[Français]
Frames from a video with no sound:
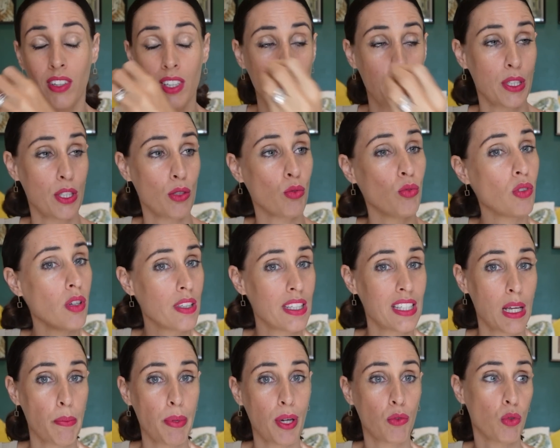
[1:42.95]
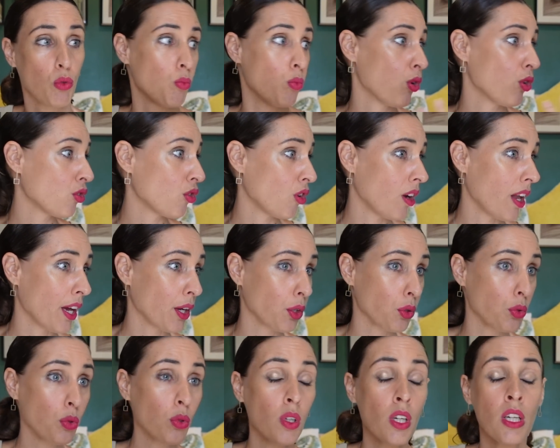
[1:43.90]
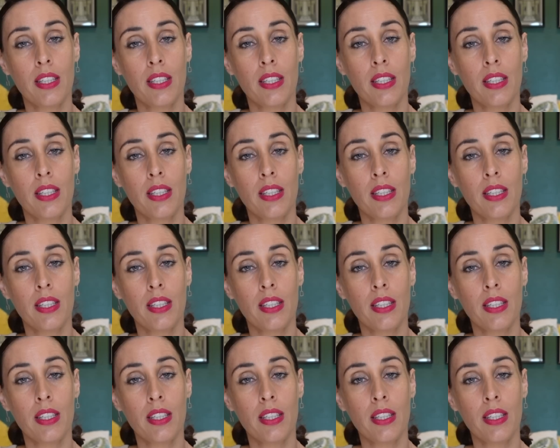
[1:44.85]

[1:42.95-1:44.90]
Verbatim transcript: les maisons, dans les appartements, dans la rue.